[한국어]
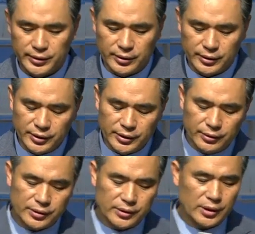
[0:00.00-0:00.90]
그러니까
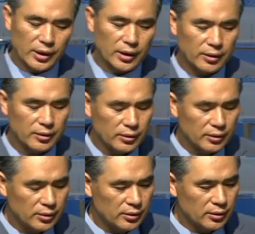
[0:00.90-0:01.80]
이렇게
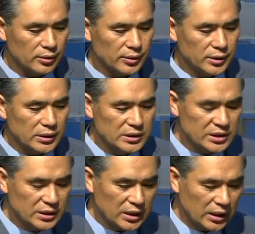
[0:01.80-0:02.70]
어,
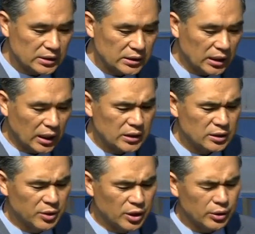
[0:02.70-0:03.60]
인식하느냐
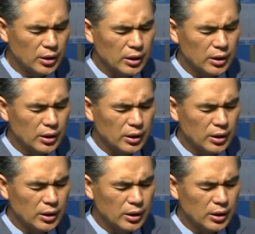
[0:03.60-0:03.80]
아니면